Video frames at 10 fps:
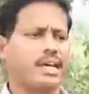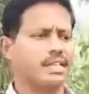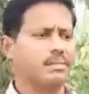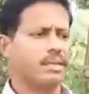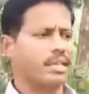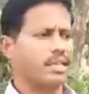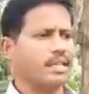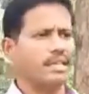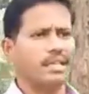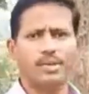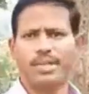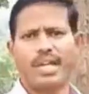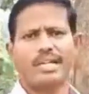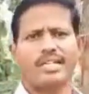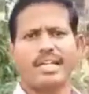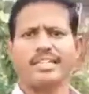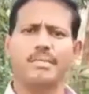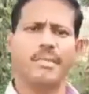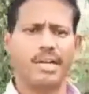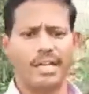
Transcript: அந்த மாதிரி யூரியா அடிக்கிற இந்த மாதிரி